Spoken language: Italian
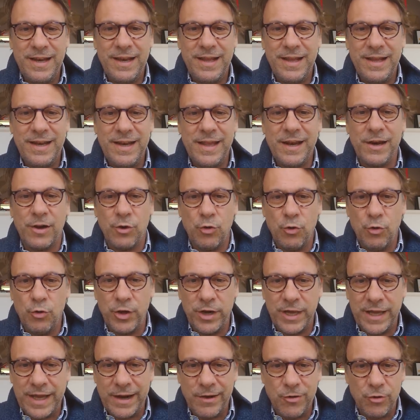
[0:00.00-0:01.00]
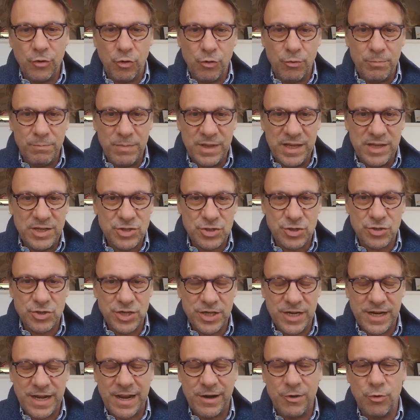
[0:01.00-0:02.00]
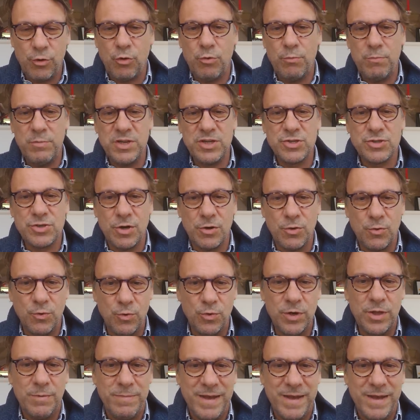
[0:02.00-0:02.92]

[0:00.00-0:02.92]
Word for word: l'errore che hanno commesso se ne hanno commesso alcuni.